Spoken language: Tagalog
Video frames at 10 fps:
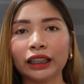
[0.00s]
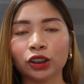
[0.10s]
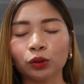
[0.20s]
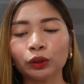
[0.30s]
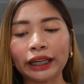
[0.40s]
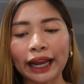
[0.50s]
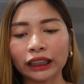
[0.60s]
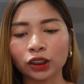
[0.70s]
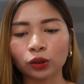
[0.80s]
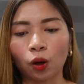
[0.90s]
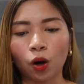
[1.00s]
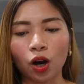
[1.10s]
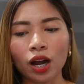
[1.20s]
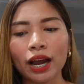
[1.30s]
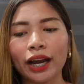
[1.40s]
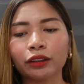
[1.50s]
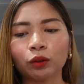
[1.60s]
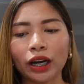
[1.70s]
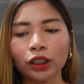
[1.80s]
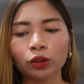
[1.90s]
guys, nung ni next ko,
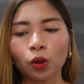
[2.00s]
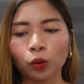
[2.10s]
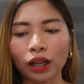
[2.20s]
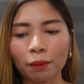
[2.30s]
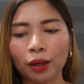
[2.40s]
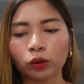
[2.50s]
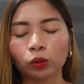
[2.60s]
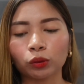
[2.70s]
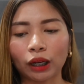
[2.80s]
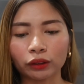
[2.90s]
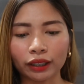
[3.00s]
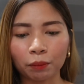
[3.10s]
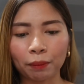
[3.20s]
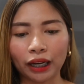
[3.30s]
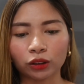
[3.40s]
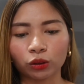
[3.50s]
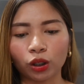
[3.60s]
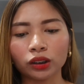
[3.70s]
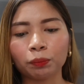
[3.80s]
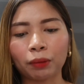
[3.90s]
ito nga yung loan amount, 2,000
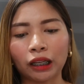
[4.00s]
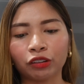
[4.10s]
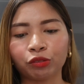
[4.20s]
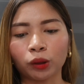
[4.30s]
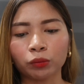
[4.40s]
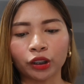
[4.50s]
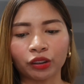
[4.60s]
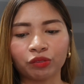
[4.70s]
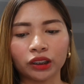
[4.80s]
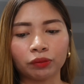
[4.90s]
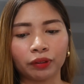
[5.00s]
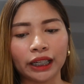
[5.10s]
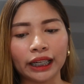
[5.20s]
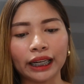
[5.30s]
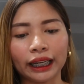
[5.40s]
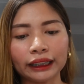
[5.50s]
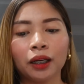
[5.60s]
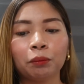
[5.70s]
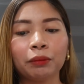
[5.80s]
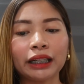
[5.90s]
pesos, platform service fee
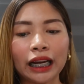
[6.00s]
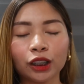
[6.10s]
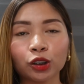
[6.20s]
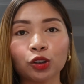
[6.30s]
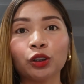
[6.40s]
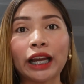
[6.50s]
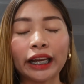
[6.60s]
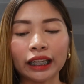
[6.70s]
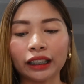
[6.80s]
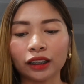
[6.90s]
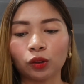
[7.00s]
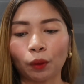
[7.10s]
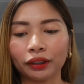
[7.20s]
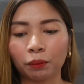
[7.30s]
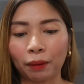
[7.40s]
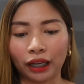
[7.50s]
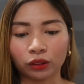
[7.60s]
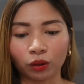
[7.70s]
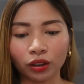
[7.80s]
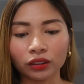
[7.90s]
is, minus dun 820
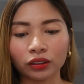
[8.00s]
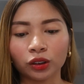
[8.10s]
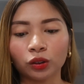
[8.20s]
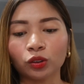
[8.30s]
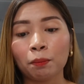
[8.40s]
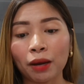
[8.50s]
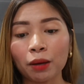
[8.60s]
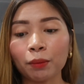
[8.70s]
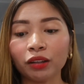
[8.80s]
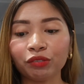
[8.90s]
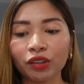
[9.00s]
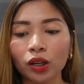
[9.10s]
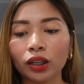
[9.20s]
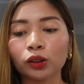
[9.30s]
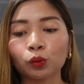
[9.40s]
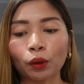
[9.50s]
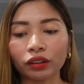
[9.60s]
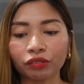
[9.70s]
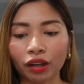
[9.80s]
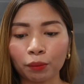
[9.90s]
pesos, yung payment fee is
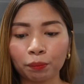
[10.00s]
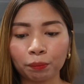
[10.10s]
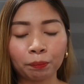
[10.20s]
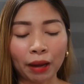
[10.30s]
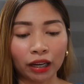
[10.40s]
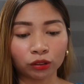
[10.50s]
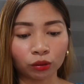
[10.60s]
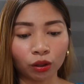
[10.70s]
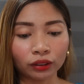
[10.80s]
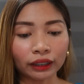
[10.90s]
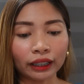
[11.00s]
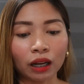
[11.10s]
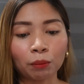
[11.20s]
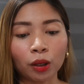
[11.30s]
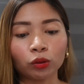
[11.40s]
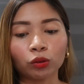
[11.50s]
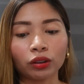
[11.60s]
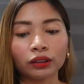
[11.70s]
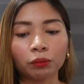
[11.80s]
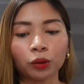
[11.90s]
25 pesos and amount to
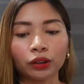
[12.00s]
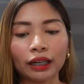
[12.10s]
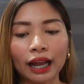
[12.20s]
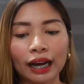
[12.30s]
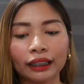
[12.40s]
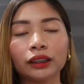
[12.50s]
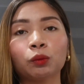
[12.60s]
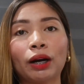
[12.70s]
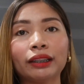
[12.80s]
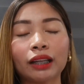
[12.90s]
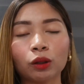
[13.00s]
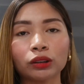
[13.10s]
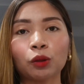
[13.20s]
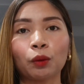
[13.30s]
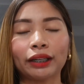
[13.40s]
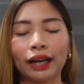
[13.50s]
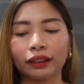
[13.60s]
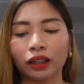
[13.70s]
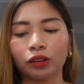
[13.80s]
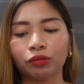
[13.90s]
receive ko na lang is 1,155